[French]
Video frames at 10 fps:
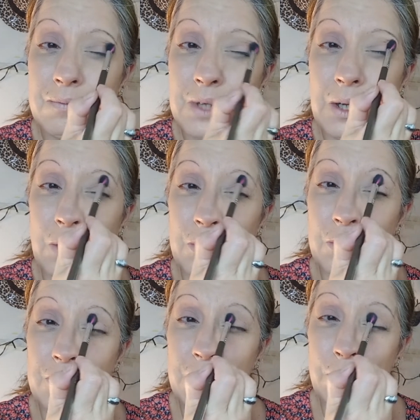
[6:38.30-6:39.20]
Alors, je
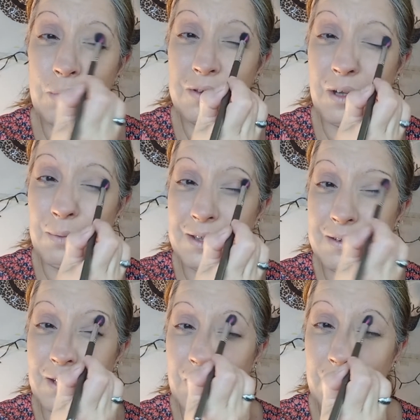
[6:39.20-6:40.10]
dépose la
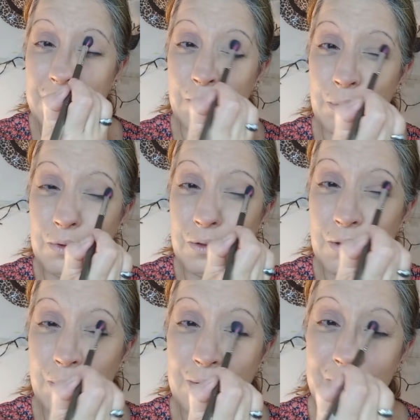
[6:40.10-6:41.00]
matière en tapotant
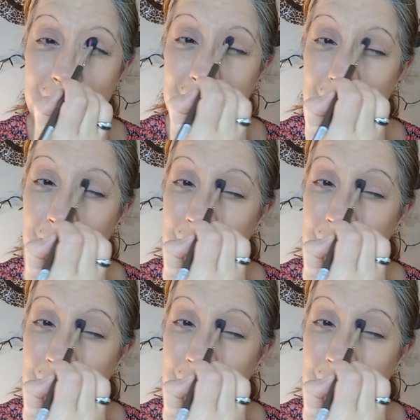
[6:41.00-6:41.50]
comme ceci.